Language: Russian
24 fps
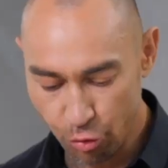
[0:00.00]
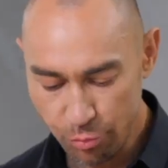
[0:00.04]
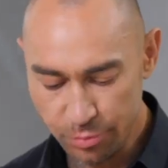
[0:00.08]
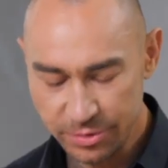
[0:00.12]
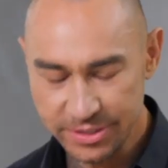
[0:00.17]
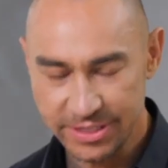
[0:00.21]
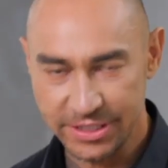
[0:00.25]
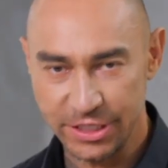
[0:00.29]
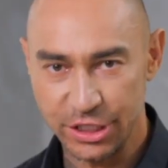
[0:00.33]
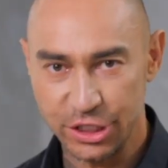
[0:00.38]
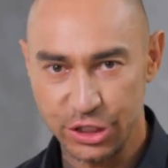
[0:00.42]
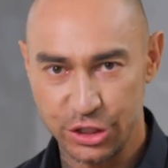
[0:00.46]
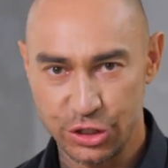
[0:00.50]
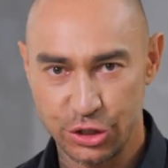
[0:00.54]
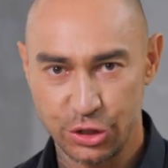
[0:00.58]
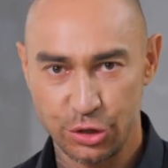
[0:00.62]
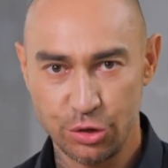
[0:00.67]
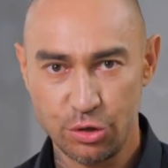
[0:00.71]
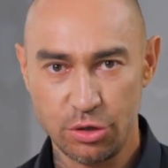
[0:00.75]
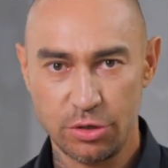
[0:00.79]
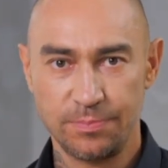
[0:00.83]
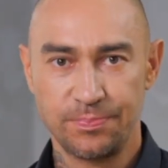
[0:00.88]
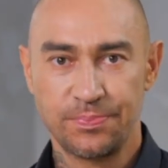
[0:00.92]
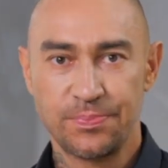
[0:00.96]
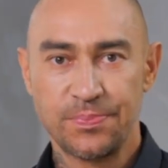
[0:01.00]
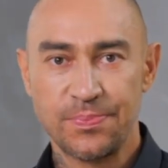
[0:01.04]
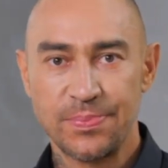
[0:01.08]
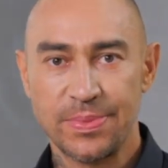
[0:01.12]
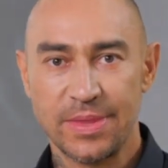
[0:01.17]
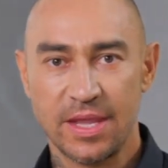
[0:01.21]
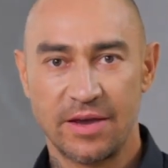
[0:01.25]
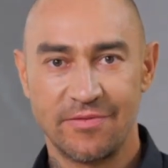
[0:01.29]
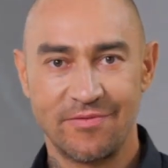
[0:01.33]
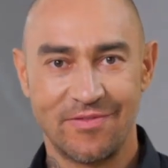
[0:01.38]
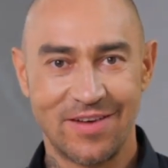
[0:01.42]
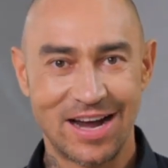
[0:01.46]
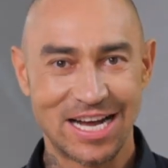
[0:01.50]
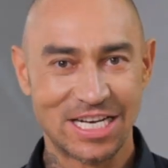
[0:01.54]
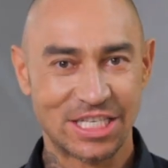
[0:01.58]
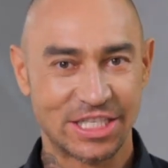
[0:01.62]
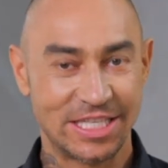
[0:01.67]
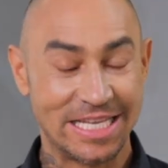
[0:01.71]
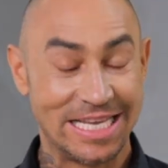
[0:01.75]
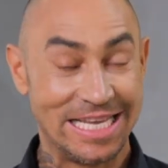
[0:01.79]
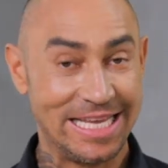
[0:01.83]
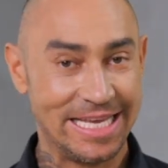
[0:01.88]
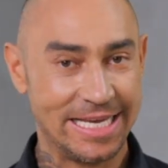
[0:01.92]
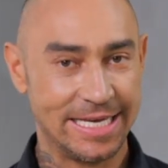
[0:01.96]
В хумусе еще
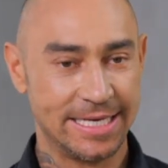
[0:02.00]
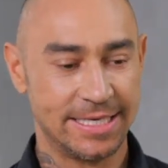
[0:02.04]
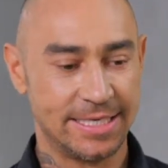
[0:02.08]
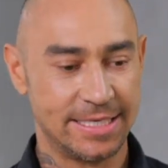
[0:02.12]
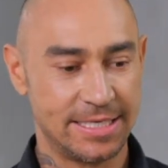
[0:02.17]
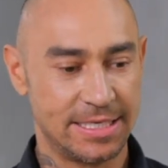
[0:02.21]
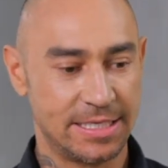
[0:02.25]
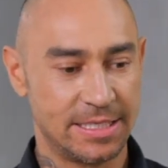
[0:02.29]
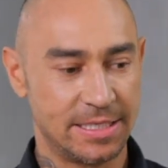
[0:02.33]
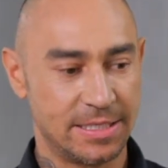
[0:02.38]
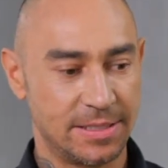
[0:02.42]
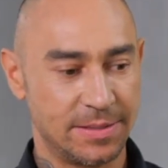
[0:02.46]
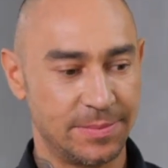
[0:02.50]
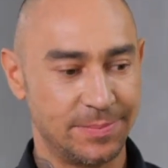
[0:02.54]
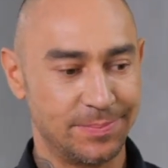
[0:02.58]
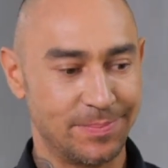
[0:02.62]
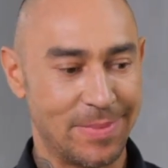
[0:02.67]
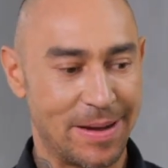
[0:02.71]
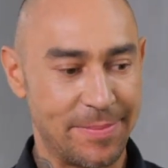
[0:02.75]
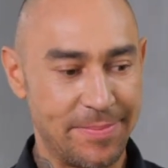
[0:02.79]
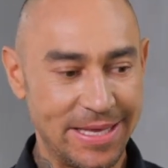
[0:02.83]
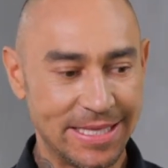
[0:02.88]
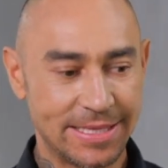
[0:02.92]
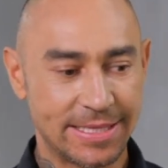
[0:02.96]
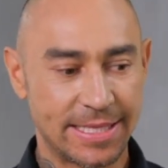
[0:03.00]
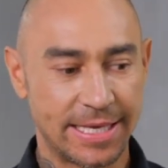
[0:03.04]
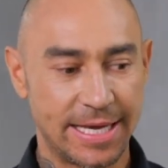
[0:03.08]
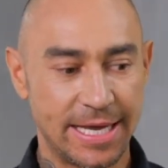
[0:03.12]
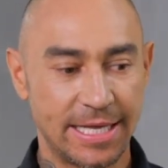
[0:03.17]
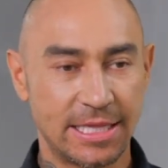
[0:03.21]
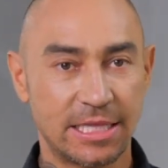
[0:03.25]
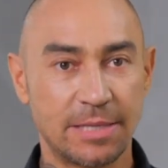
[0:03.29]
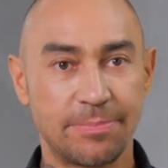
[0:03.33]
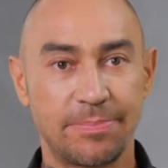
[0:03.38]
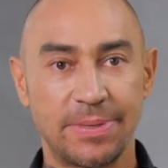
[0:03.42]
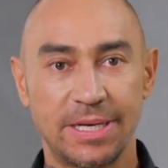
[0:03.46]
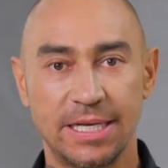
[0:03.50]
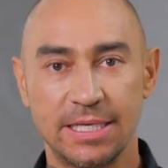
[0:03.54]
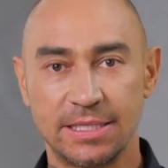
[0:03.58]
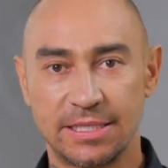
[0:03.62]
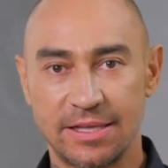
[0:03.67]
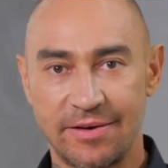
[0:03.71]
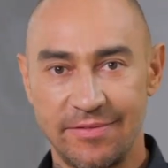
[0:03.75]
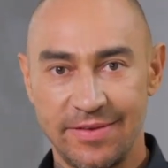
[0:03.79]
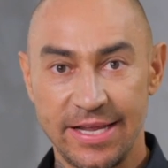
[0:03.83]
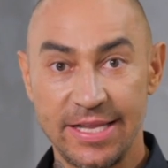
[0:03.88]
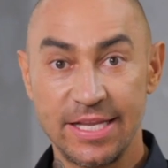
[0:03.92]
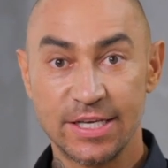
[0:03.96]
важный э, момент – это
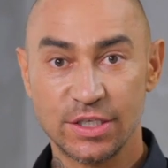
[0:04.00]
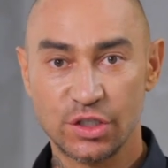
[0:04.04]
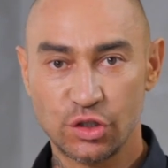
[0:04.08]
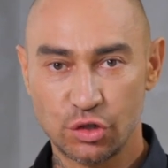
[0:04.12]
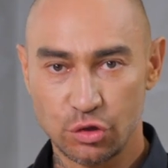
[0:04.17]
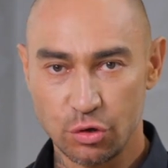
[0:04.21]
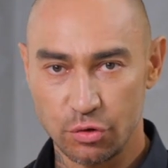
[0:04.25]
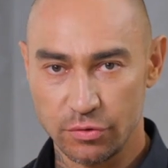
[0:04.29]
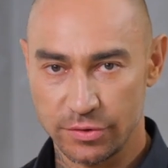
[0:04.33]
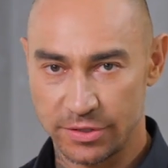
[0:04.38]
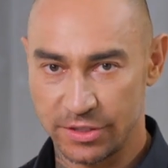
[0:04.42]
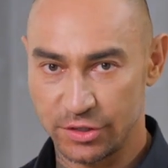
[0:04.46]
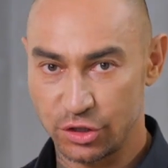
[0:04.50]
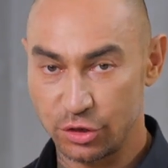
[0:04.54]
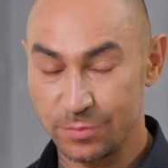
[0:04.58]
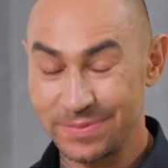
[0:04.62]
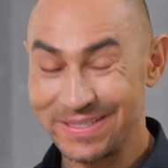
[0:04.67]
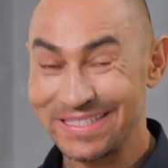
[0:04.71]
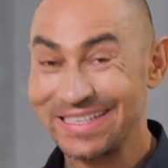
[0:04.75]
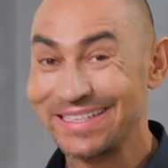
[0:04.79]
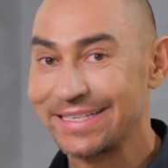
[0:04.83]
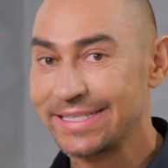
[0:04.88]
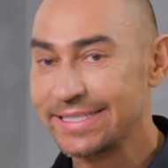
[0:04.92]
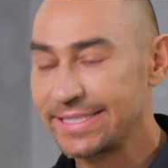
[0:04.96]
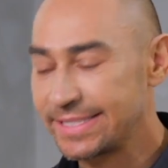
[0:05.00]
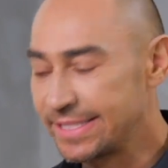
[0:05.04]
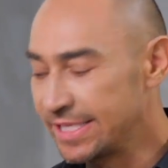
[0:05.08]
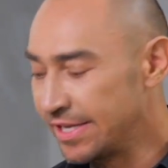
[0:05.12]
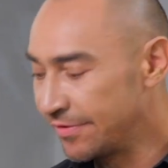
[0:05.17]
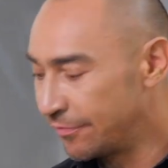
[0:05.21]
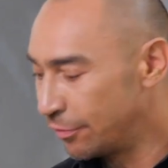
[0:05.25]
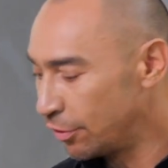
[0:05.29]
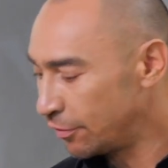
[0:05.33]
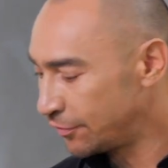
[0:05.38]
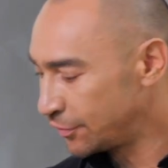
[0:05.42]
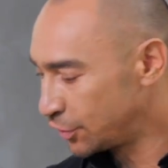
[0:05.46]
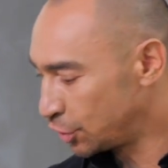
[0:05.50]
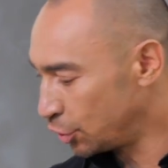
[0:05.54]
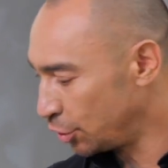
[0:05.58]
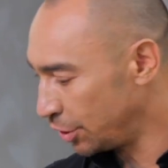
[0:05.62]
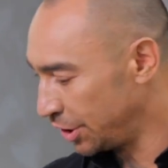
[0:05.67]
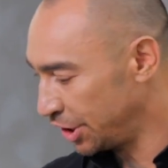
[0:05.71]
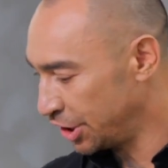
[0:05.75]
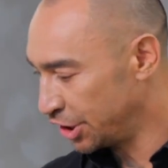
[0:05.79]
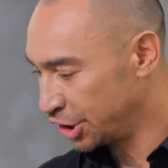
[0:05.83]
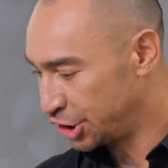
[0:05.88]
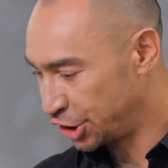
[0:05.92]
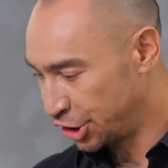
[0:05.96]
приготовление соуса. Собственно, с него все
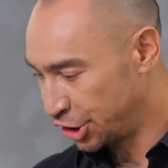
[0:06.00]
и